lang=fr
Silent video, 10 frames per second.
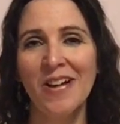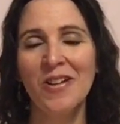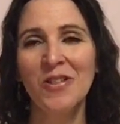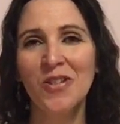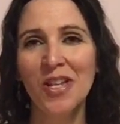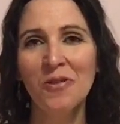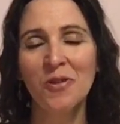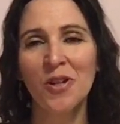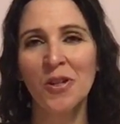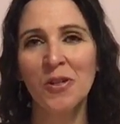Le sujet
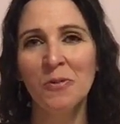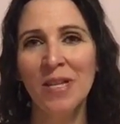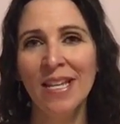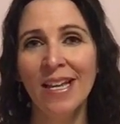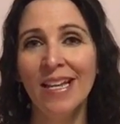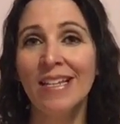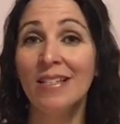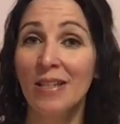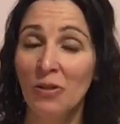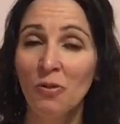d'aujourd'hui,
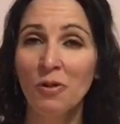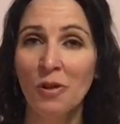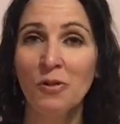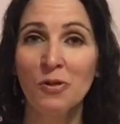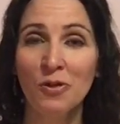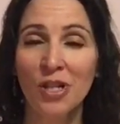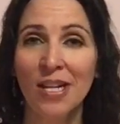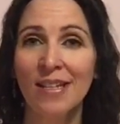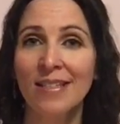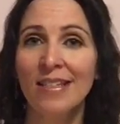c'est tout qu'un
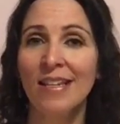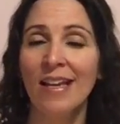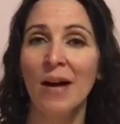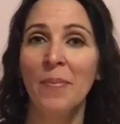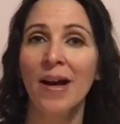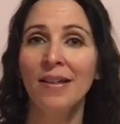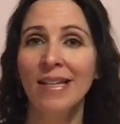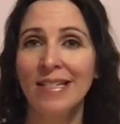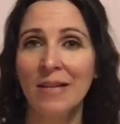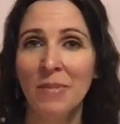sujet, c'est apprendre
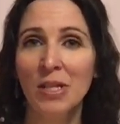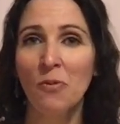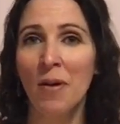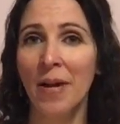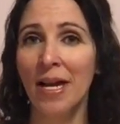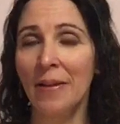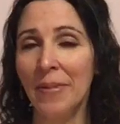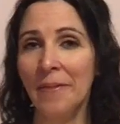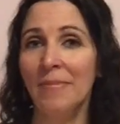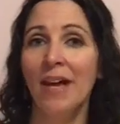à s'aimer soi-même
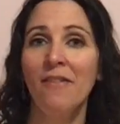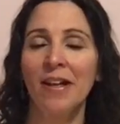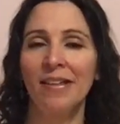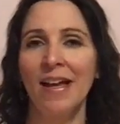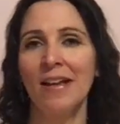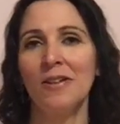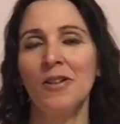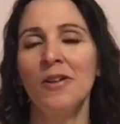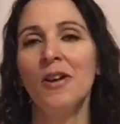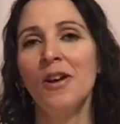
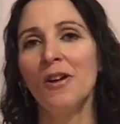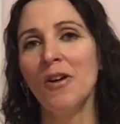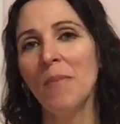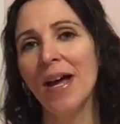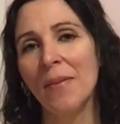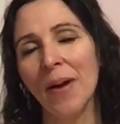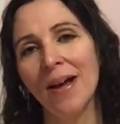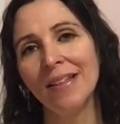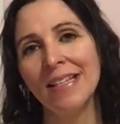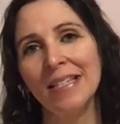davantage. Comment
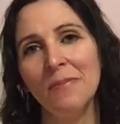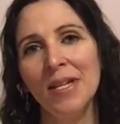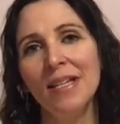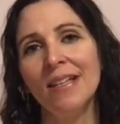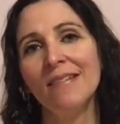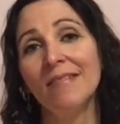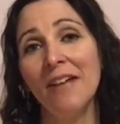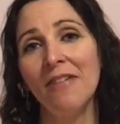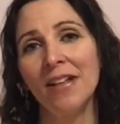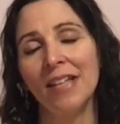apprendre à s'aimer
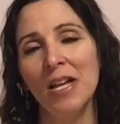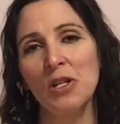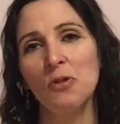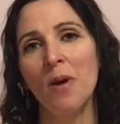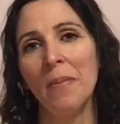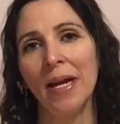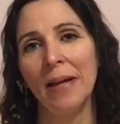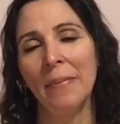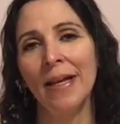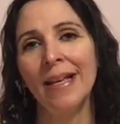davantage soi-même?